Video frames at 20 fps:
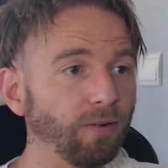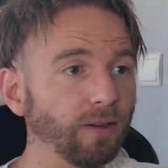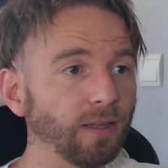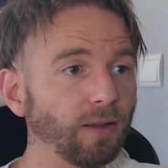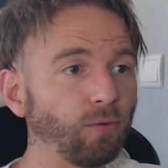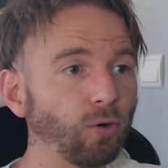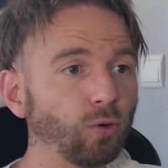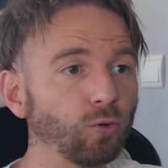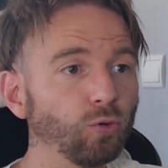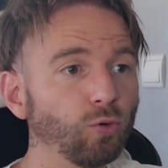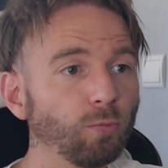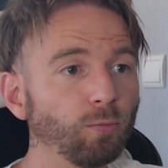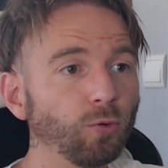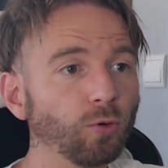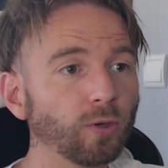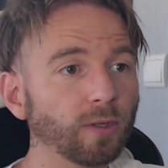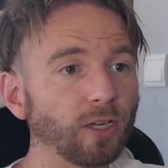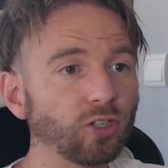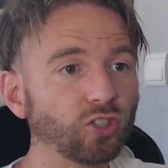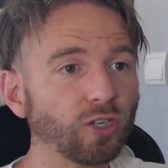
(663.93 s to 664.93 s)
d'avoir une
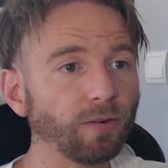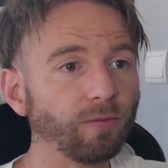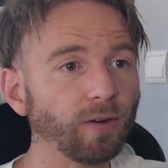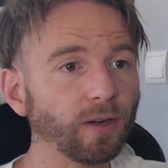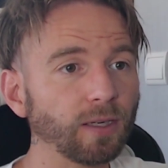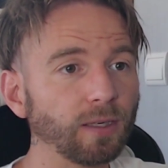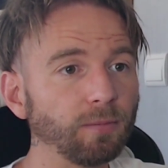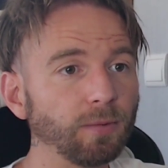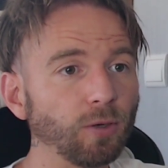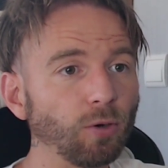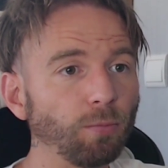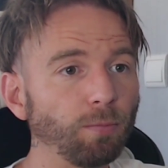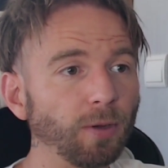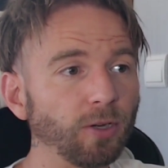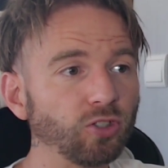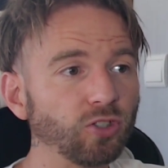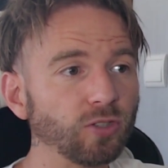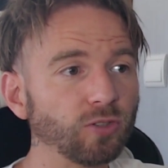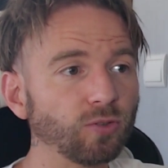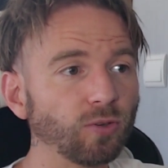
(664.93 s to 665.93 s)
doublure d'Ashraf Hakimi, le
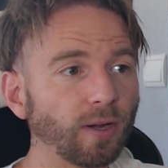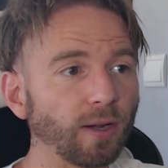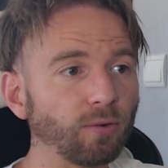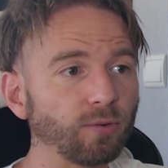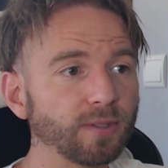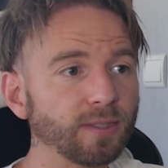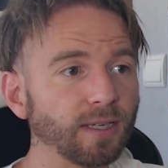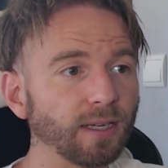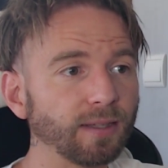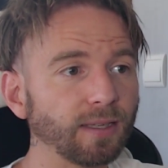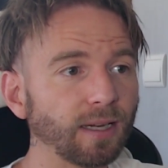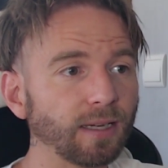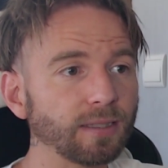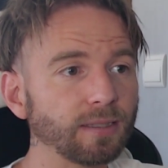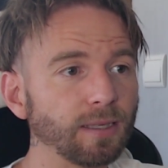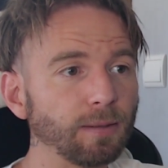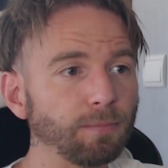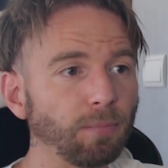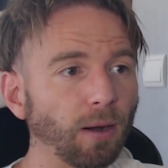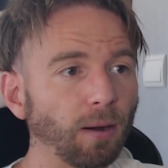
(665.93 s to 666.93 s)
PSG serait aussi
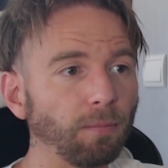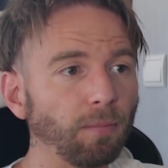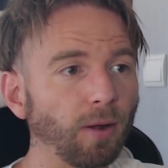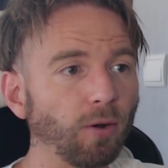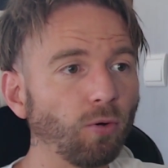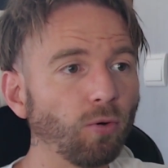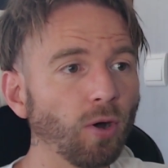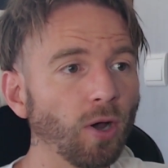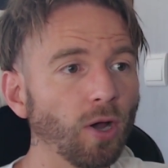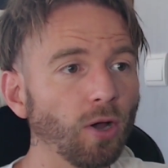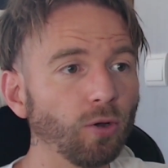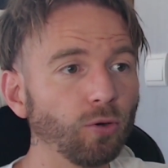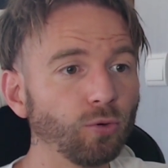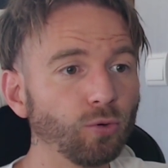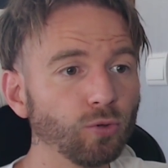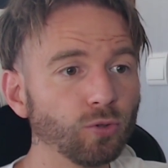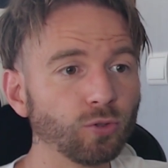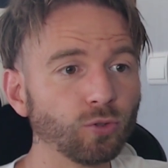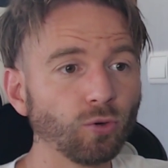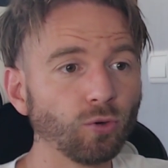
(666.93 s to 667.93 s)
intéressé par Malo
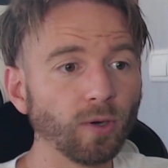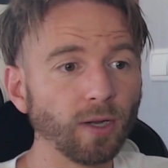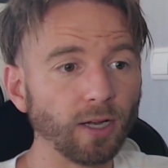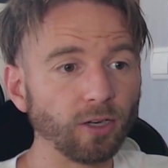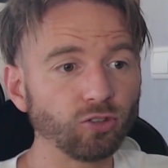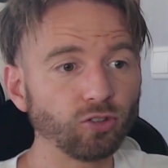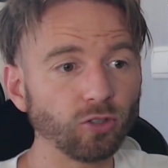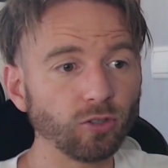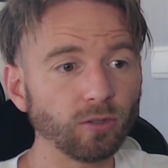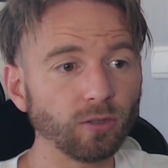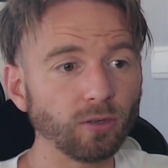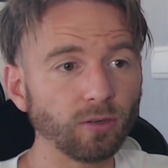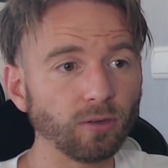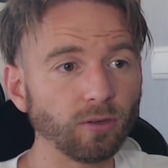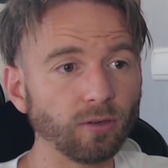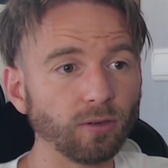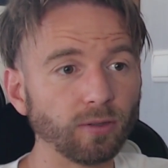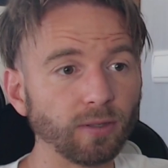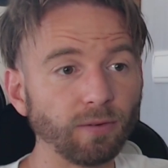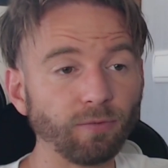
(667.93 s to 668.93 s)
Gusto, un jeune
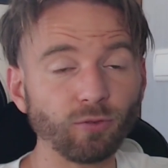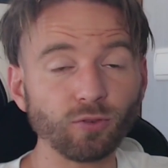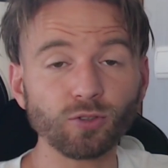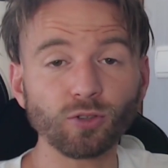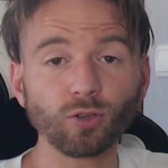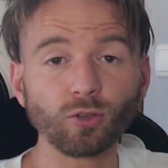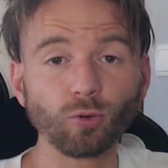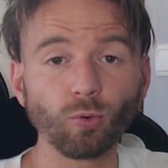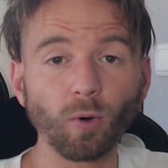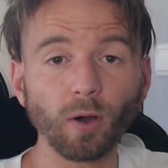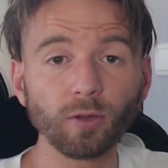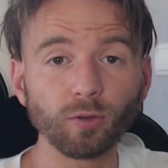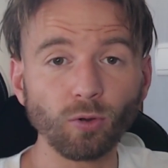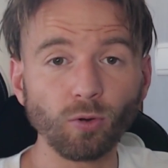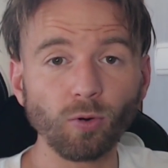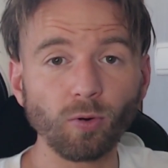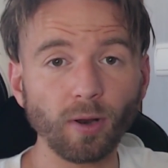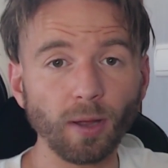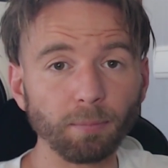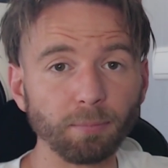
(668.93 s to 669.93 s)
euh, défenseur droit de
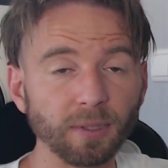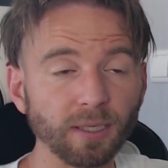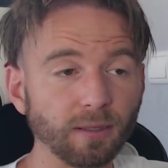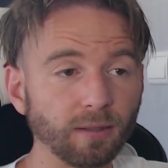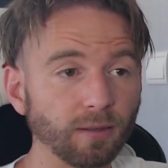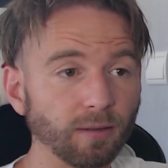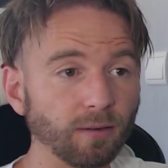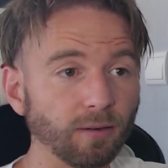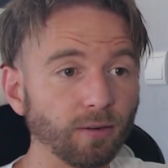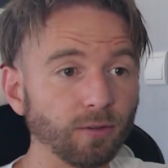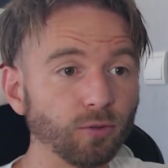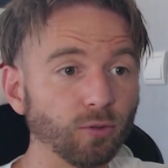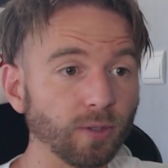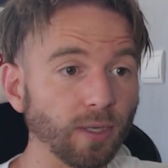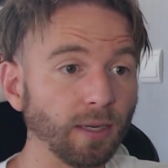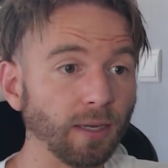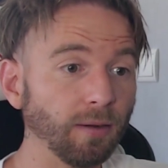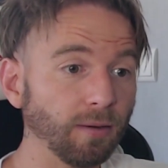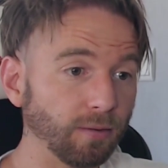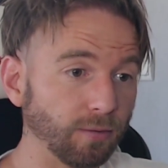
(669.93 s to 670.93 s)
l'Olympique euh,
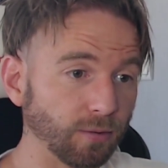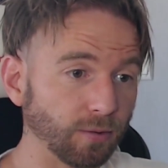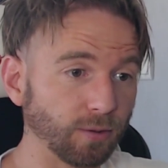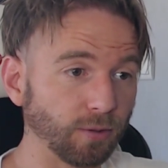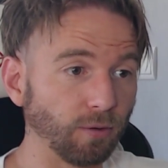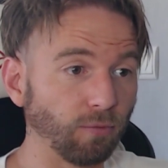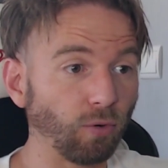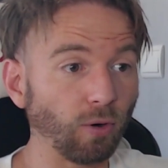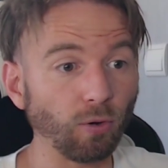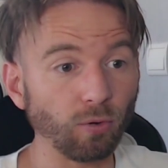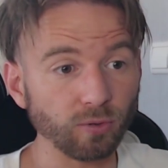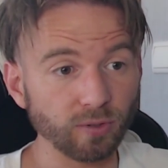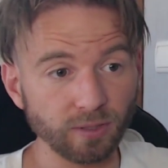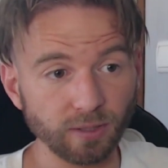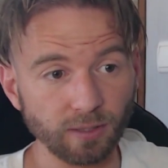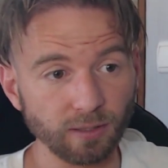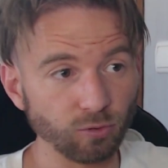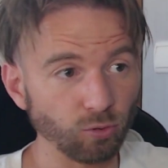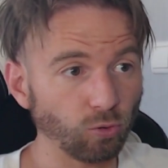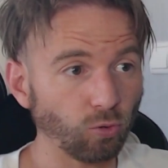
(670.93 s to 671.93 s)
lyonnais. Donc voilà
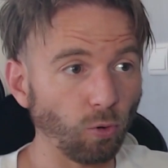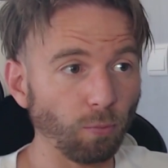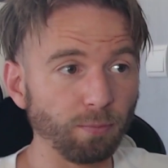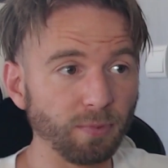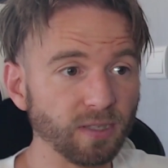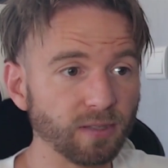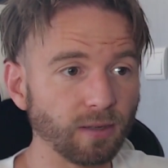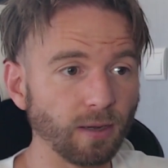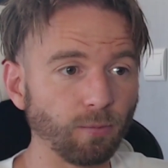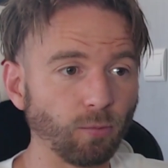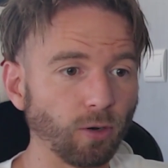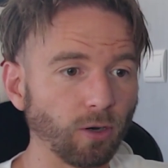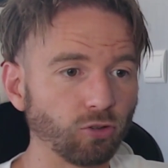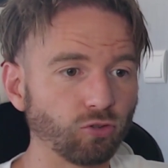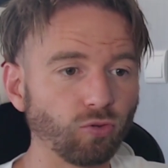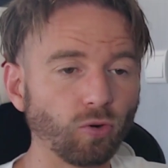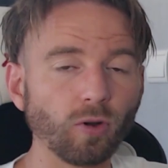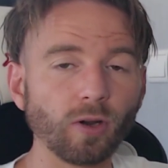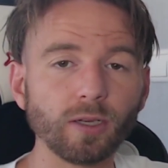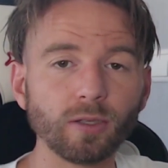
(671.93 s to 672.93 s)
aussi les autres pistes. Hein, voilà,
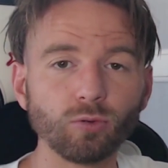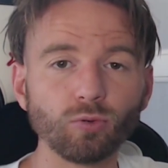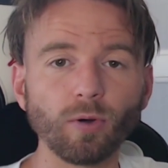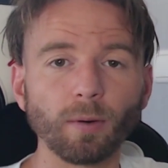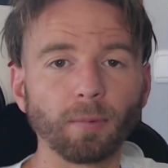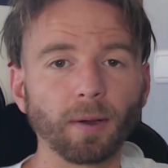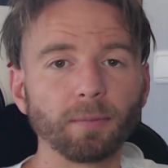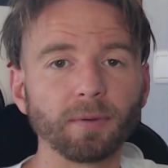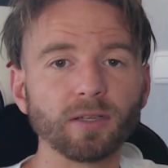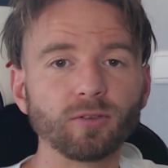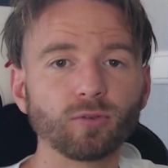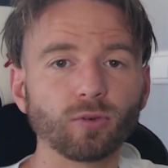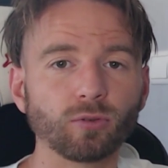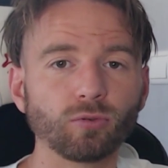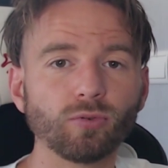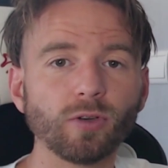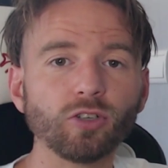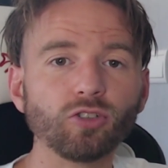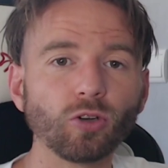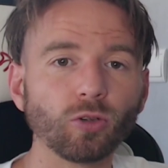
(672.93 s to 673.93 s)
je vous relaye tout. Après, bien sûr,
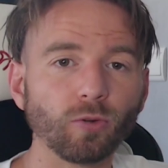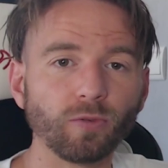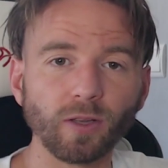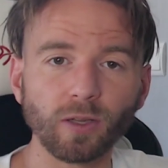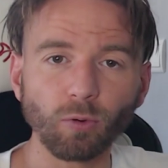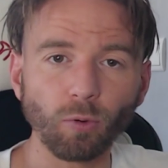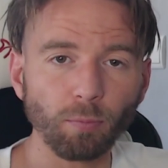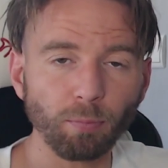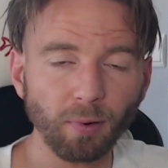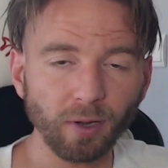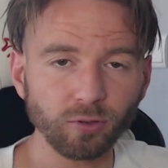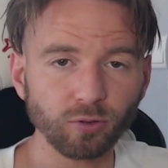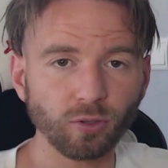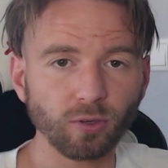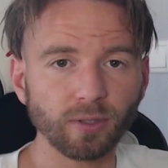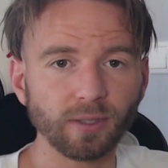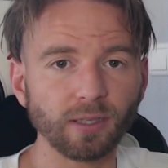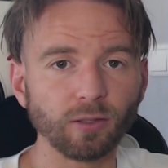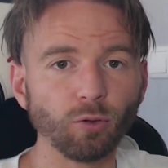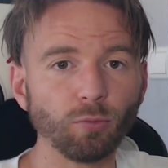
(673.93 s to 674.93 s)
tous les joueurs ne viendront pas du
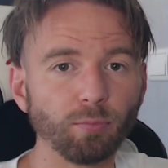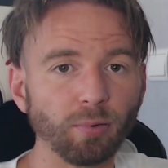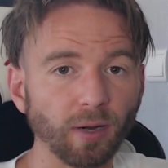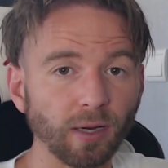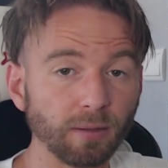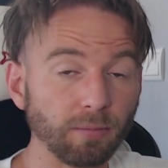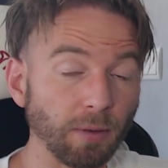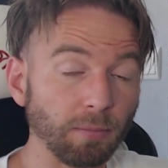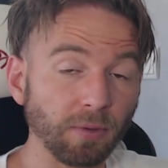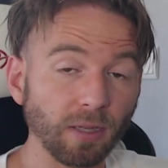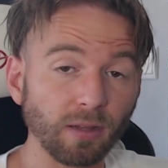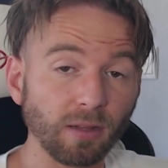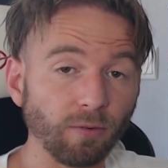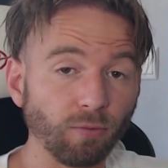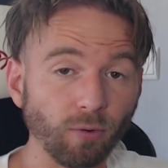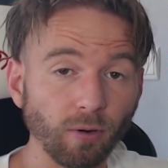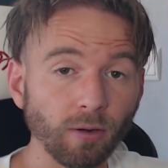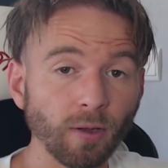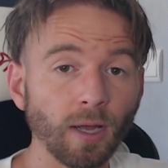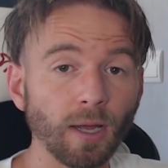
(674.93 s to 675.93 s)
côté de Paris, mais peut-être des
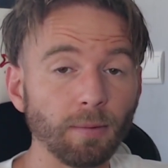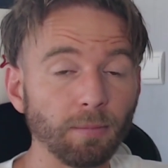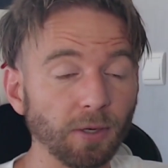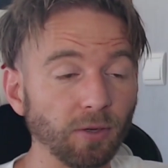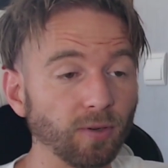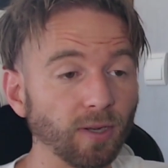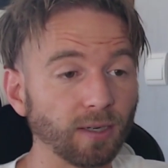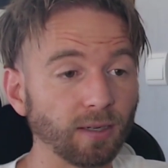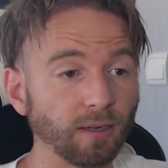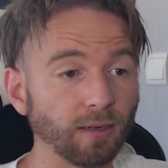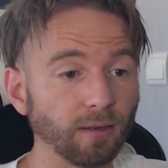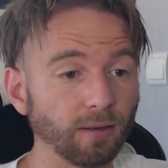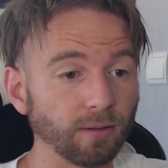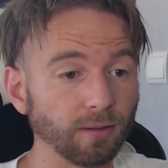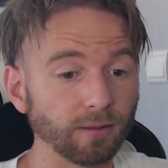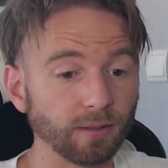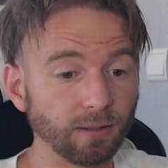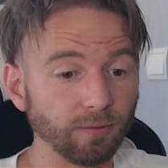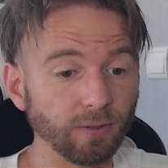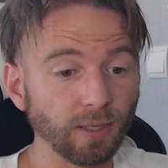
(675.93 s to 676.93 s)
fois, il y en a
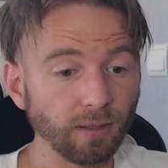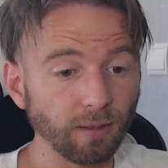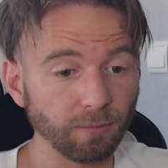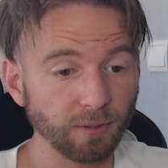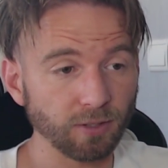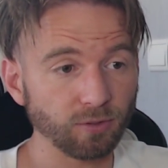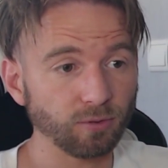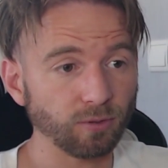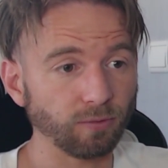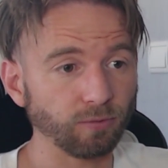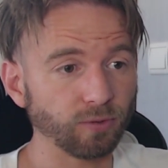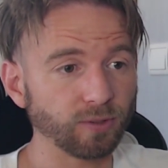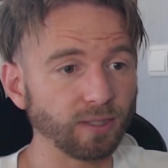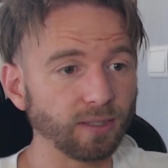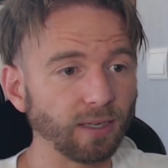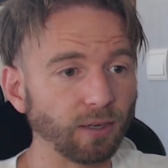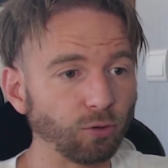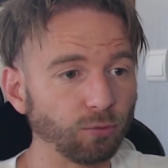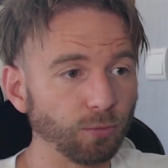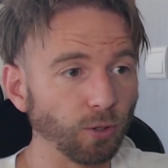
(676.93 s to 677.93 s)
qui, viennent, bien sûr, vu que
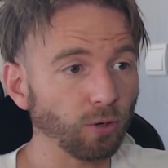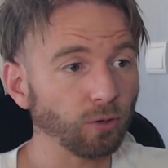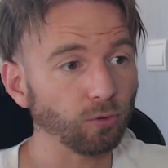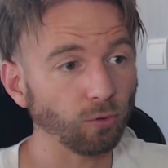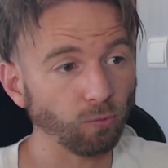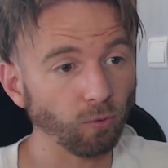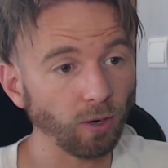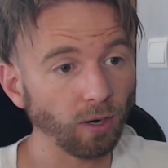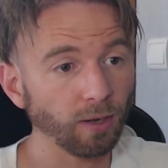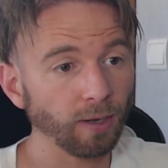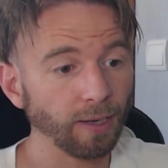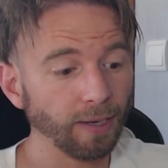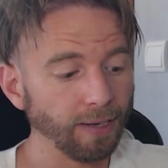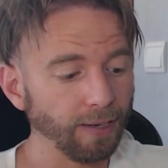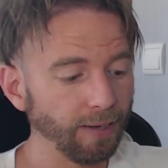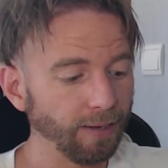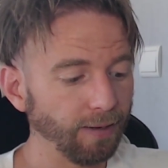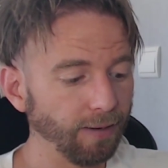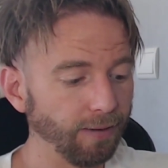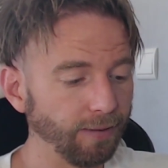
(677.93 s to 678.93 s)
c'est des rumeurs. Donc voilà
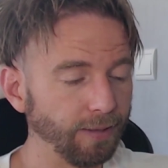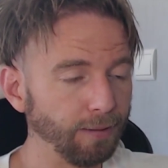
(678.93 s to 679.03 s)
les